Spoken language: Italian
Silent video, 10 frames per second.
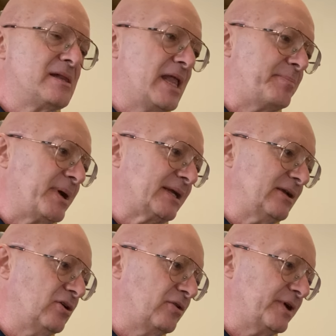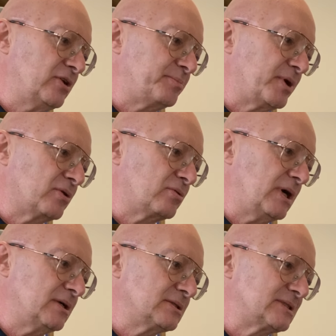e perché non lo vedo però
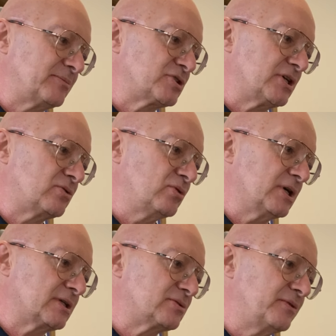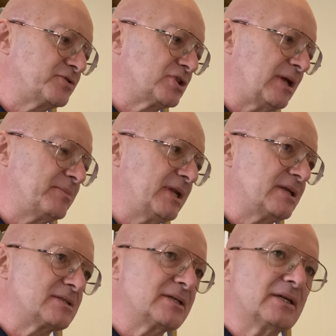qua? Siamo sicuri sul c'è cioè,
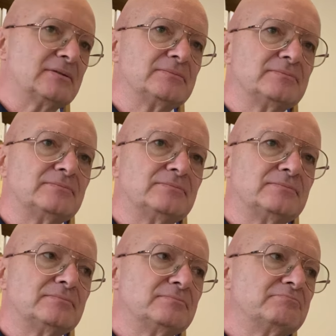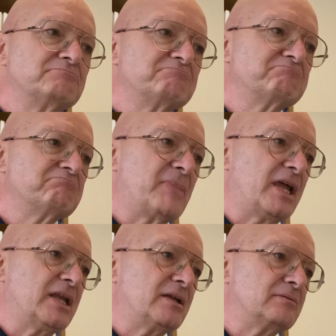benessere?
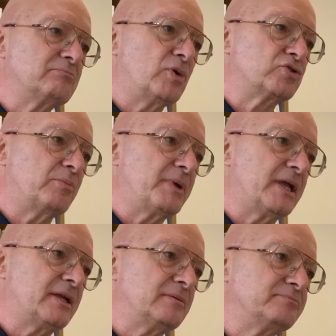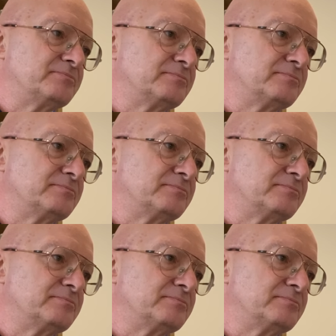Bene, molto bene.